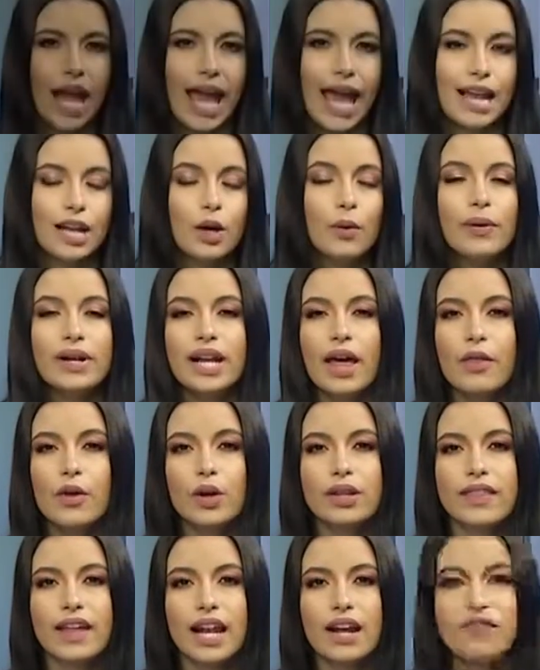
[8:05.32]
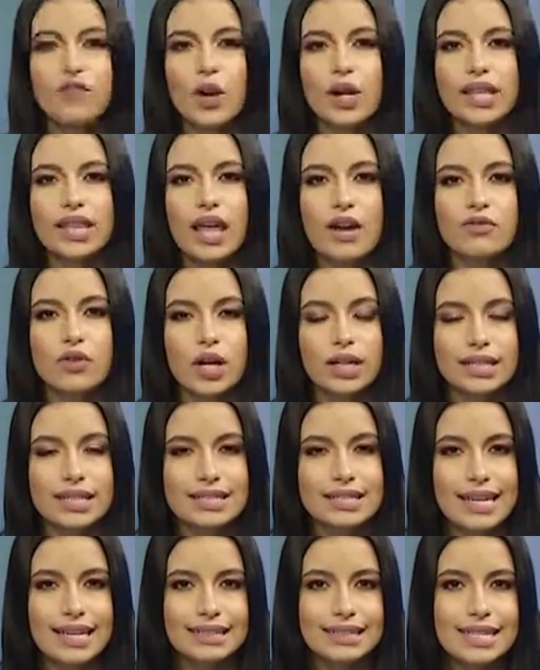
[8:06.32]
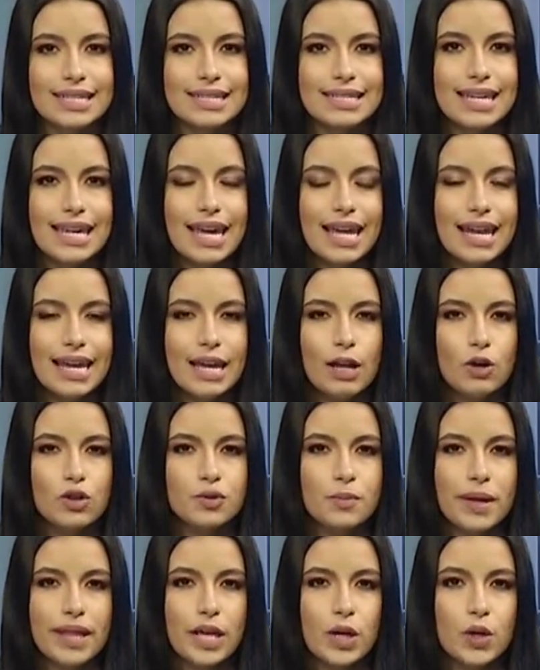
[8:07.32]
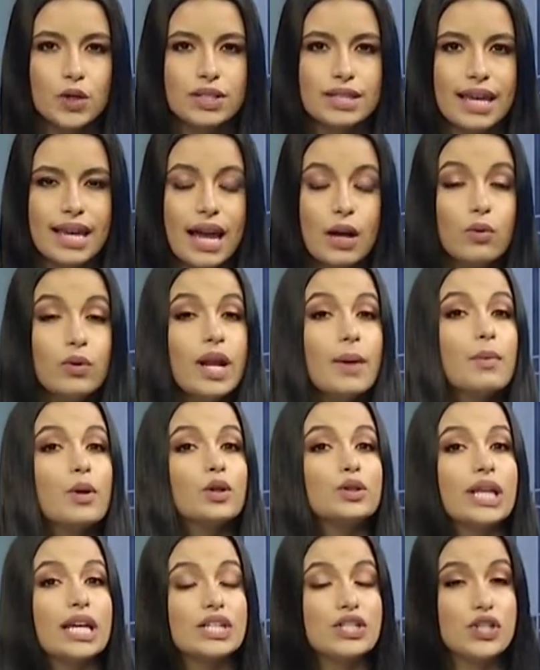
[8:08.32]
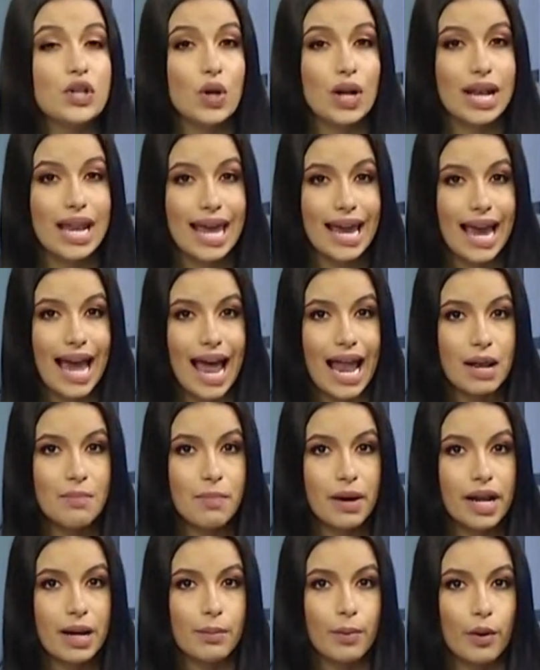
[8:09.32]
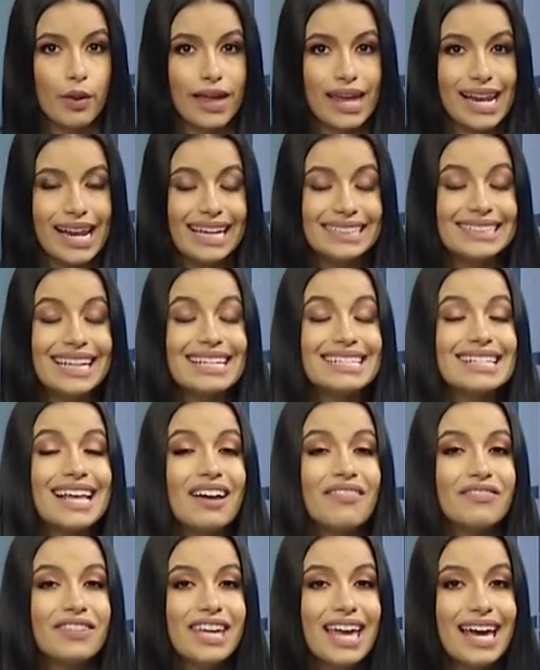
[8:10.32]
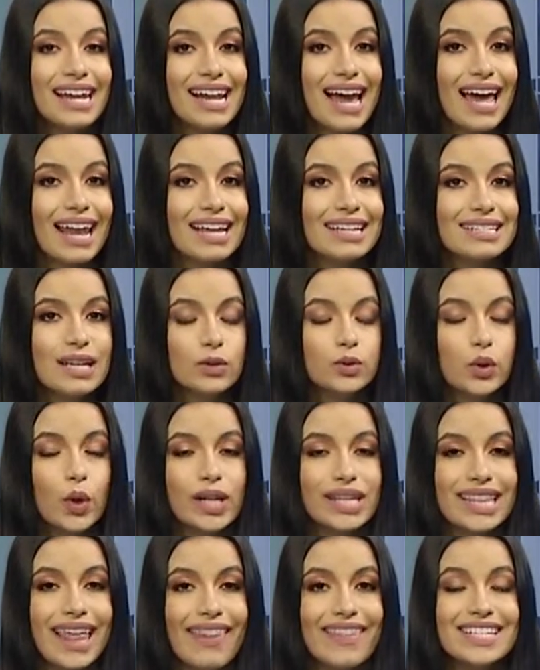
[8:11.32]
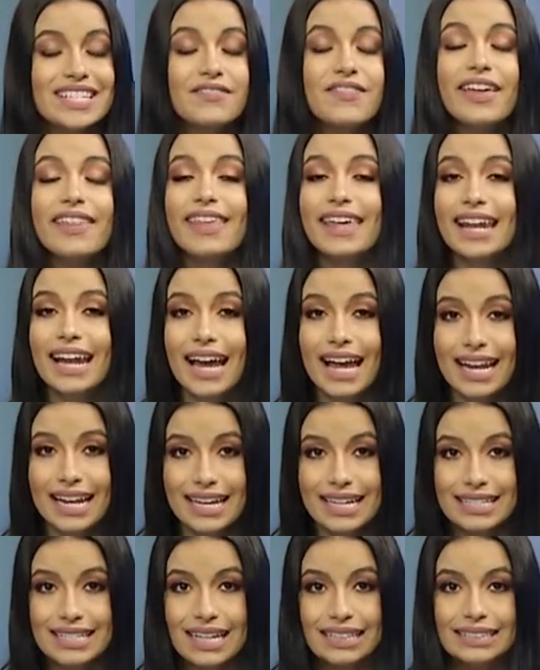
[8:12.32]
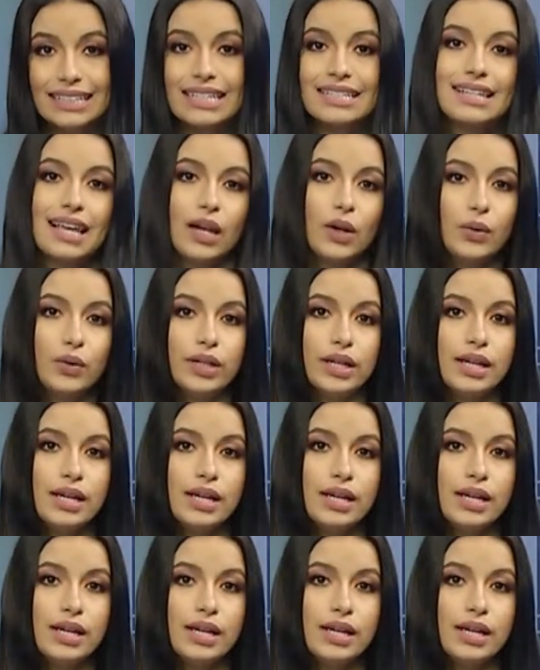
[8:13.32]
El gobernador de la Florida, Ron DeSantis, quiere que los médicos tengan una protección legal para poder desafiar a las autoridades federales de salud.